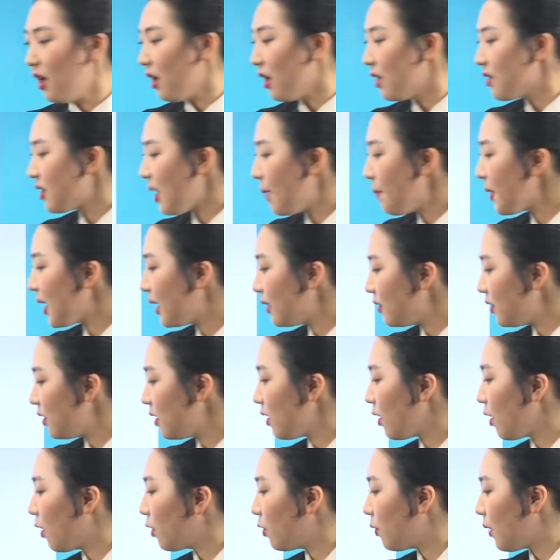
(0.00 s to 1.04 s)
some
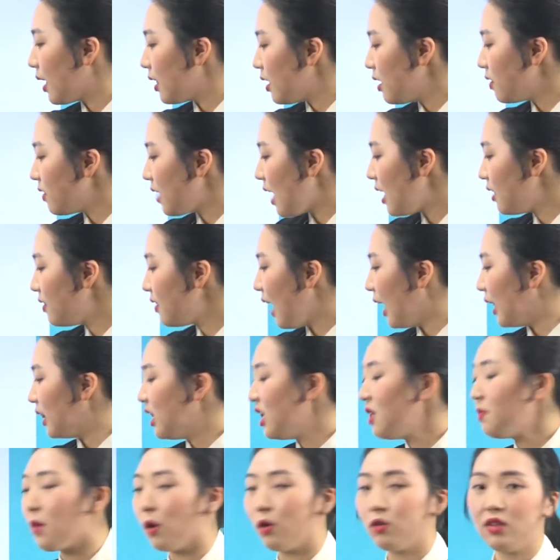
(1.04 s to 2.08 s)
같은 경우에는 세지
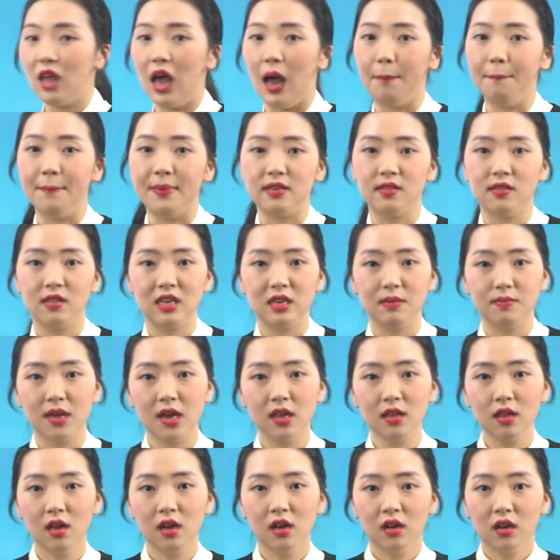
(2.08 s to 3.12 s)
않는 명사 앞에
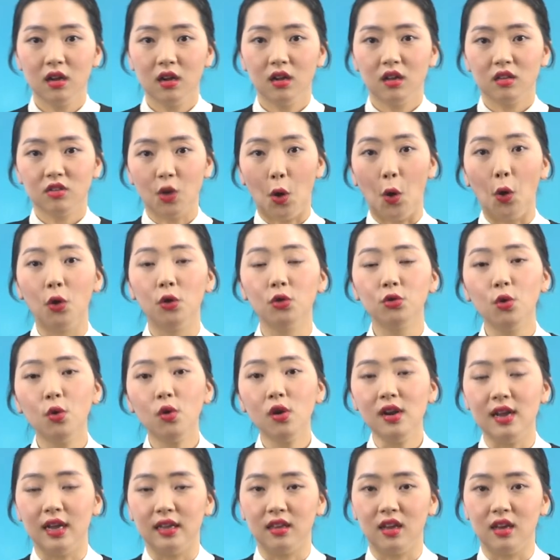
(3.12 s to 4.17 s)
쓰이면
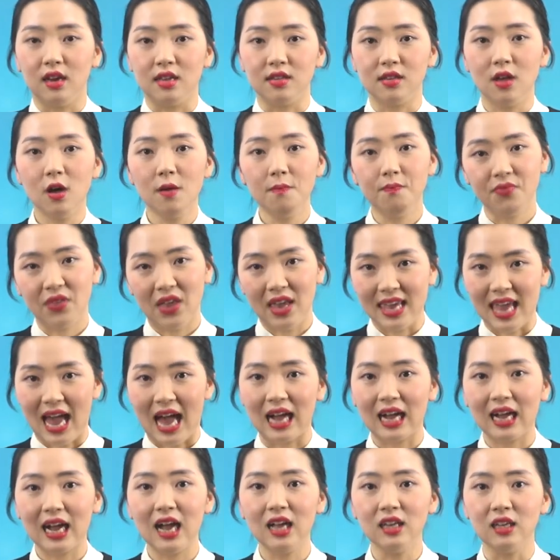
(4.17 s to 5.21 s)
정도를 나타내서
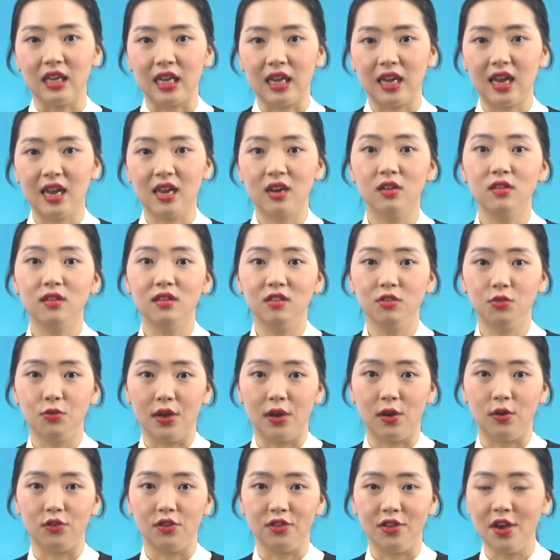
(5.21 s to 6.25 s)
약간의 이런 뜻이
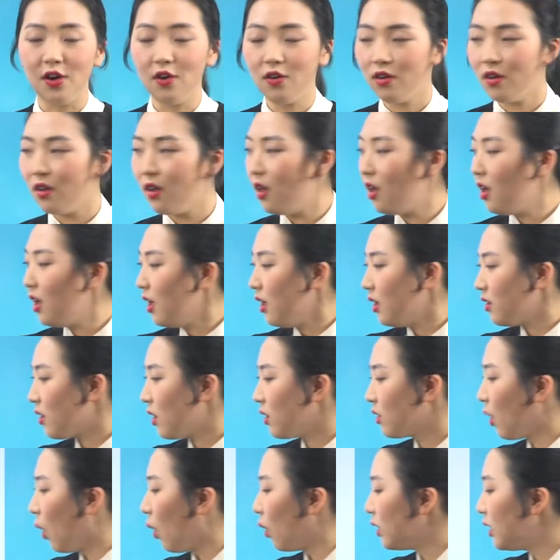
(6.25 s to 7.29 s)
되거든요.
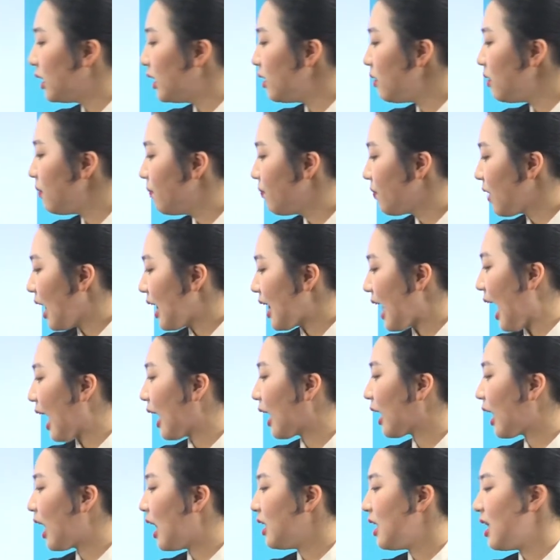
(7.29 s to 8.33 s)
그래서 너는
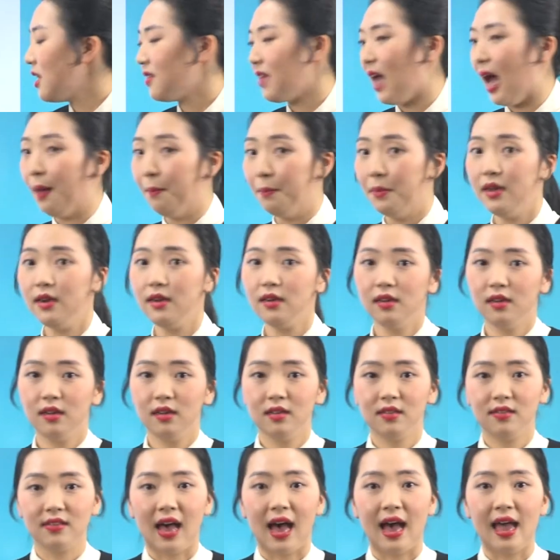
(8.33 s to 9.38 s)
약간의 잠을
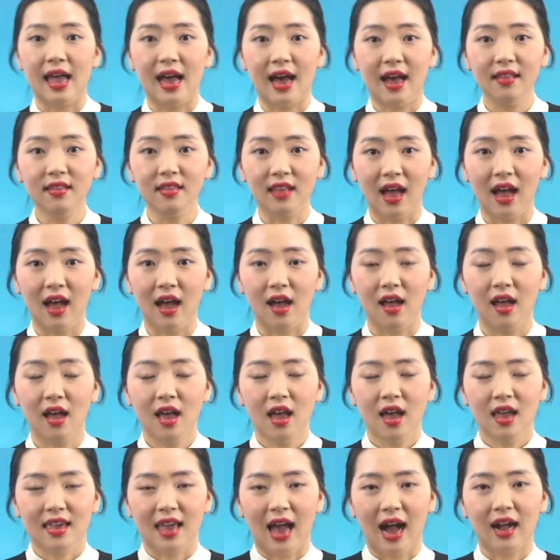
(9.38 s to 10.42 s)
자야 한다.
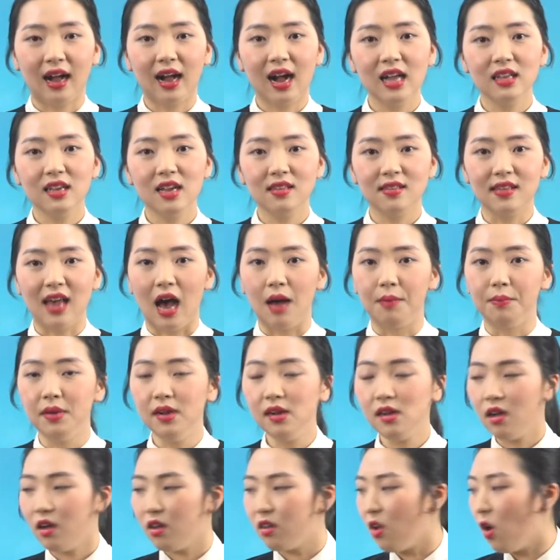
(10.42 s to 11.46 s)
약간의
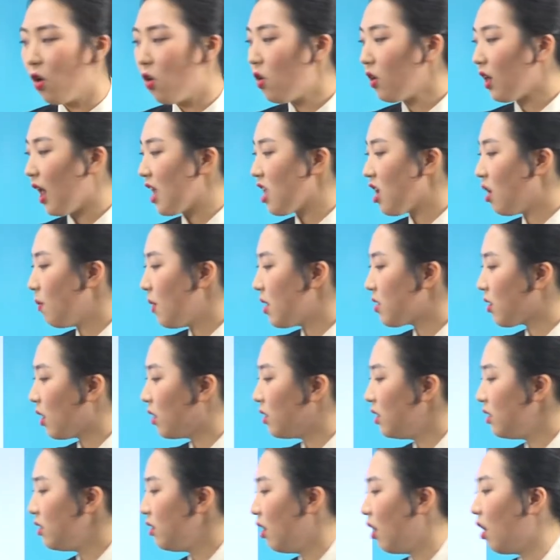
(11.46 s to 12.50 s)
잠을 영어
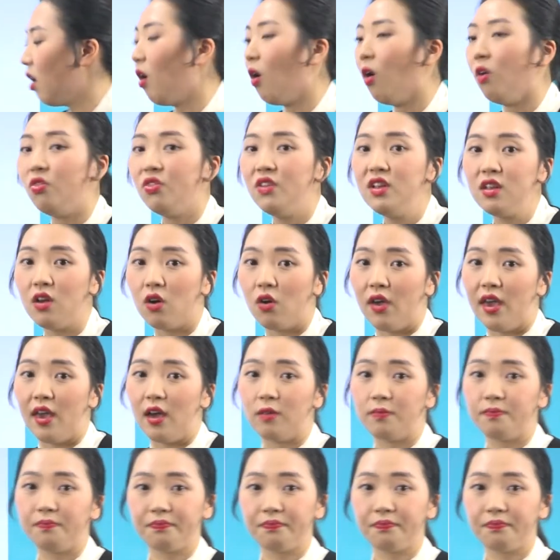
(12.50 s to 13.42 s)
개념에서는 얻는 거예요.